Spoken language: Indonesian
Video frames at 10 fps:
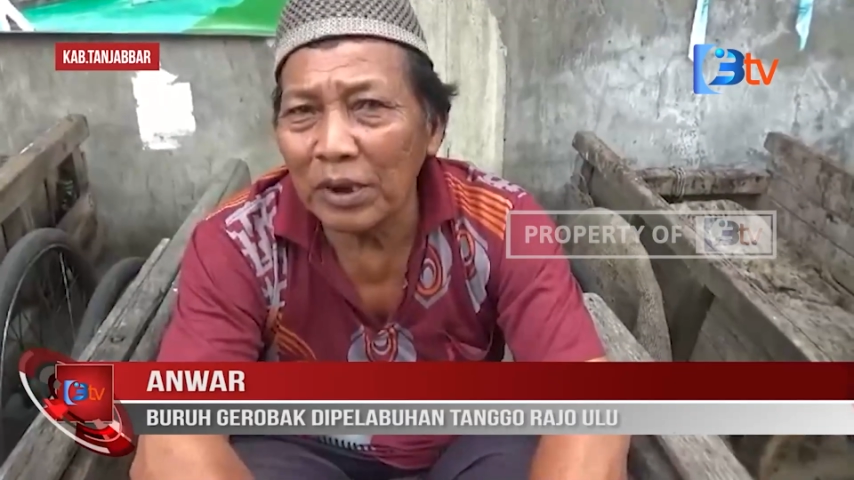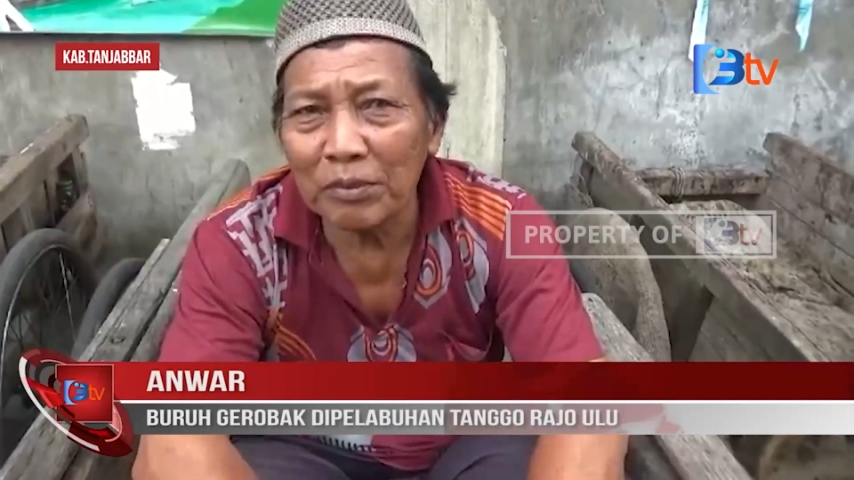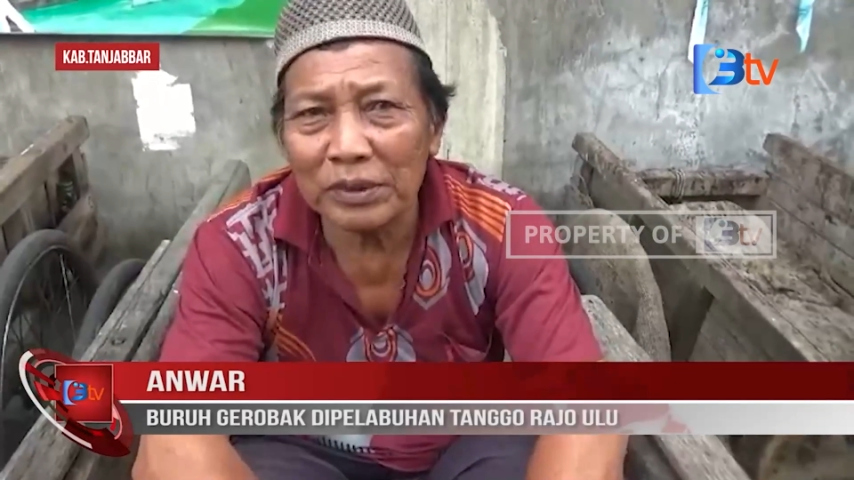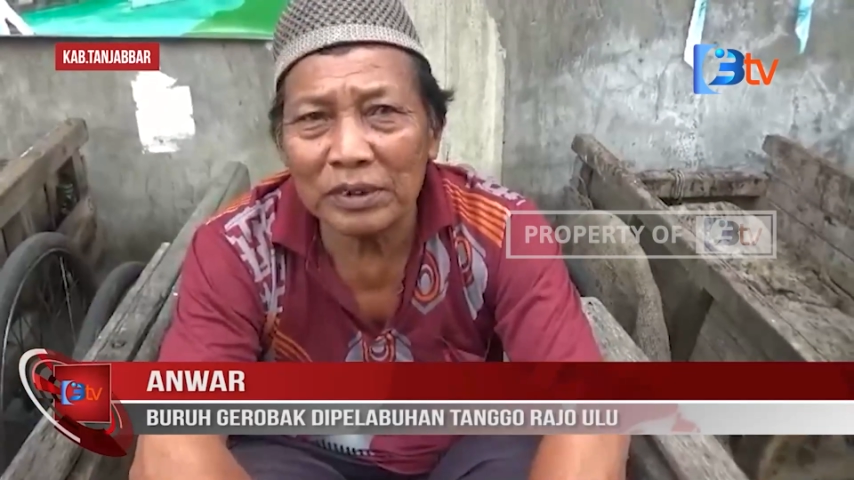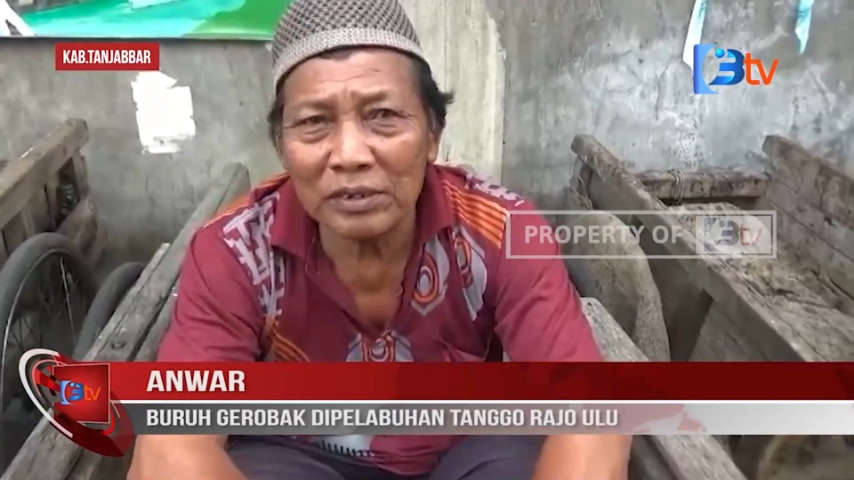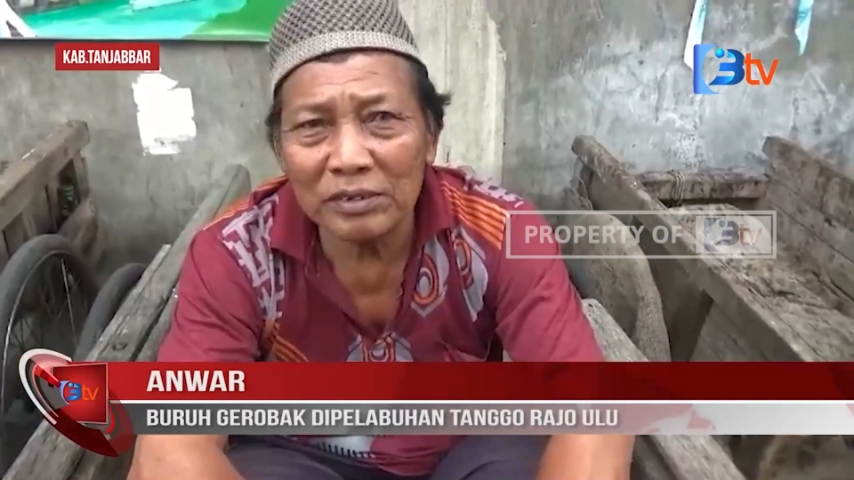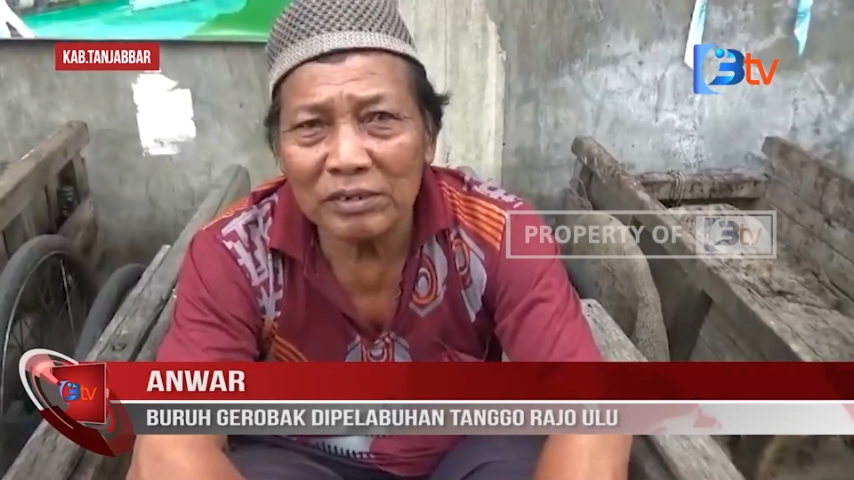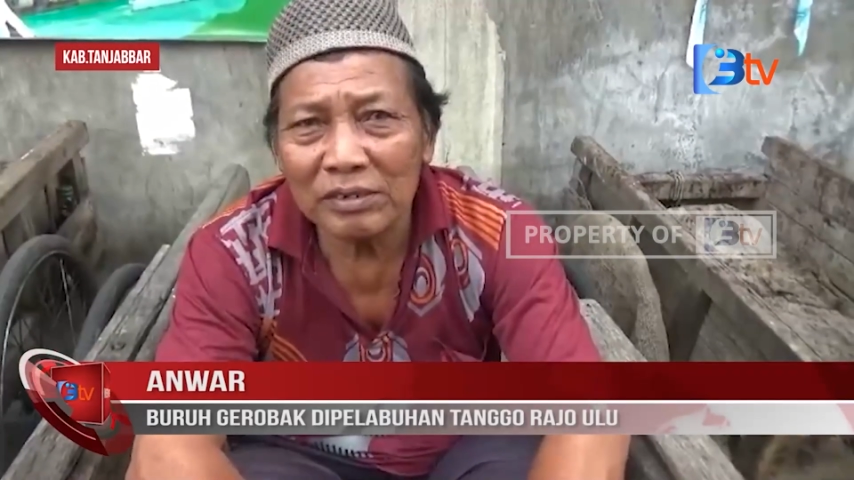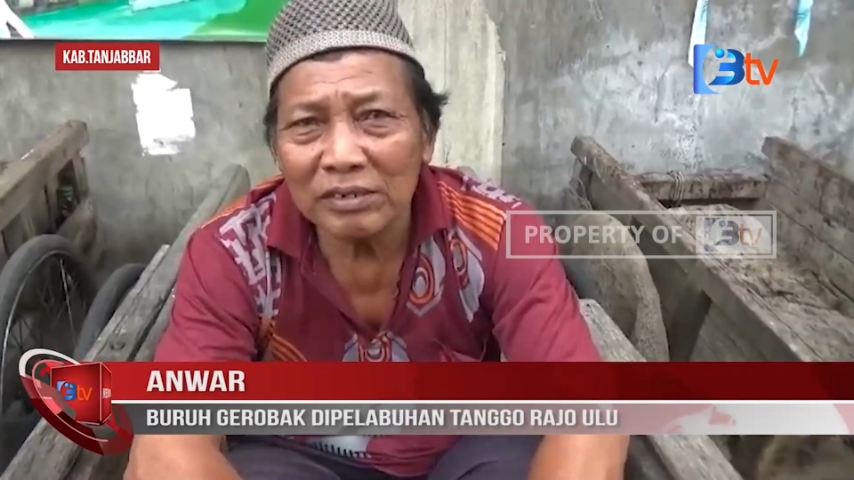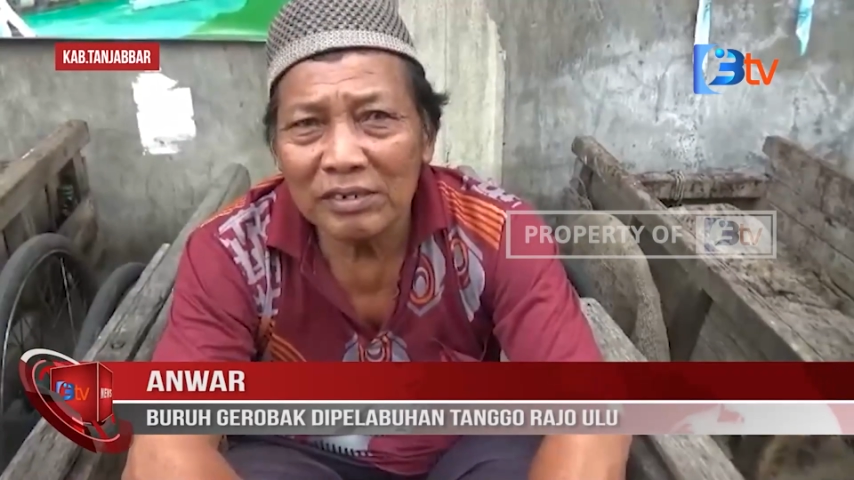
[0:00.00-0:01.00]
mendapatkan
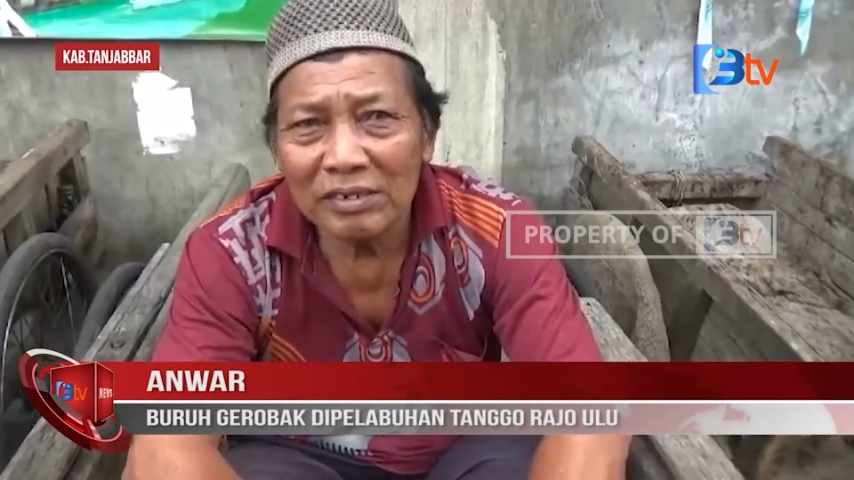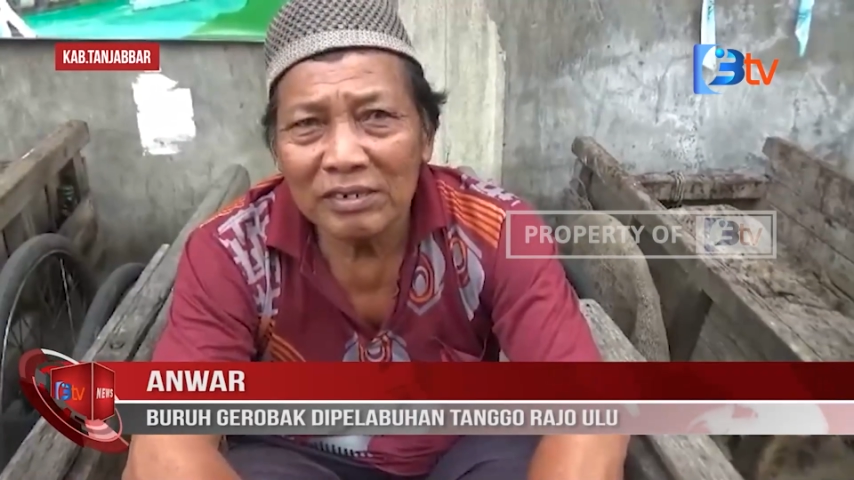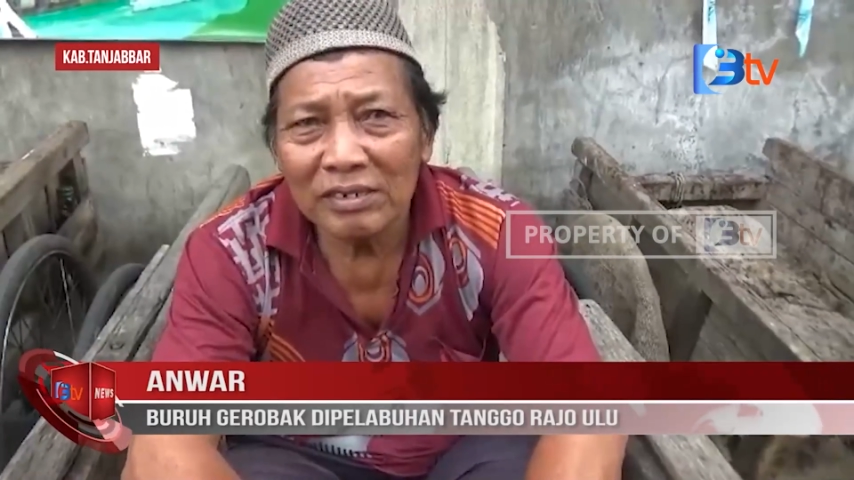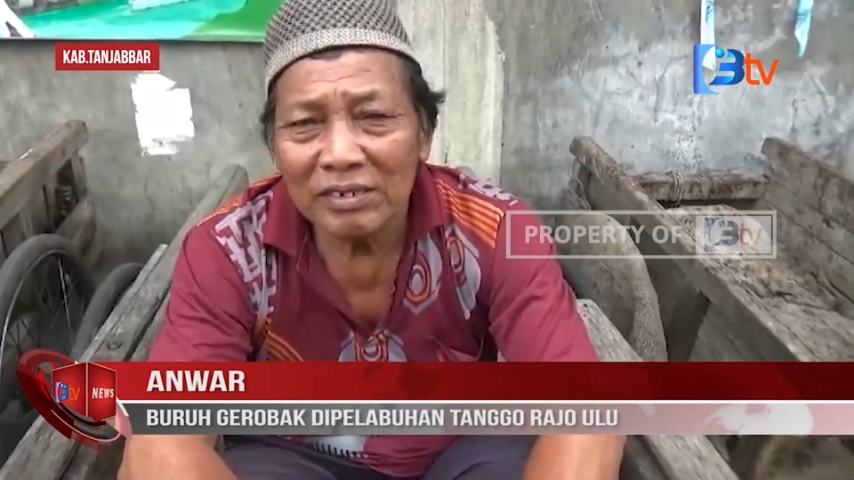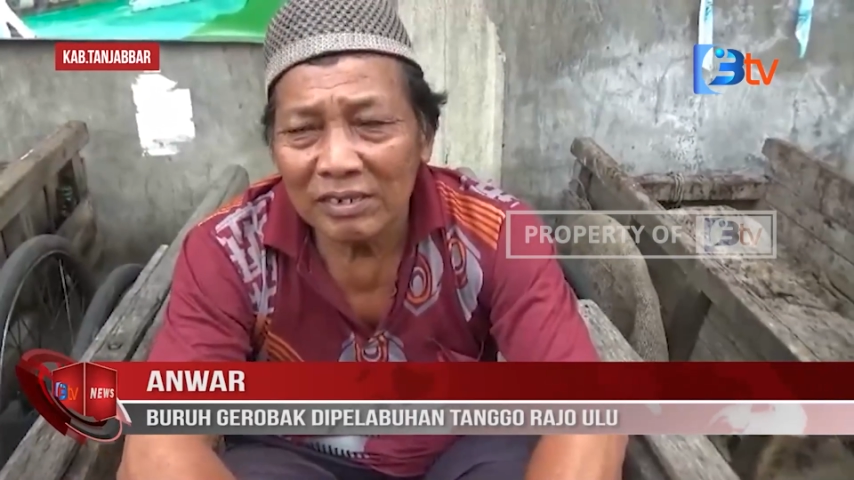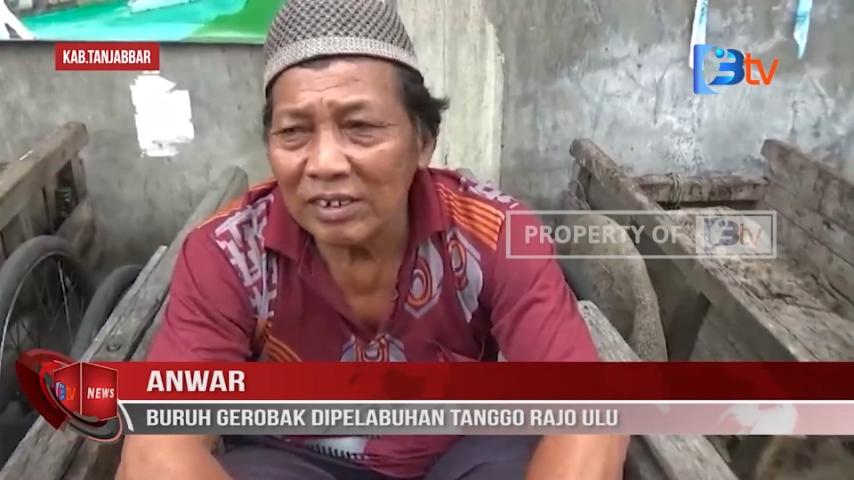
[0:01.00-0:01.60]
sepi iya, karena.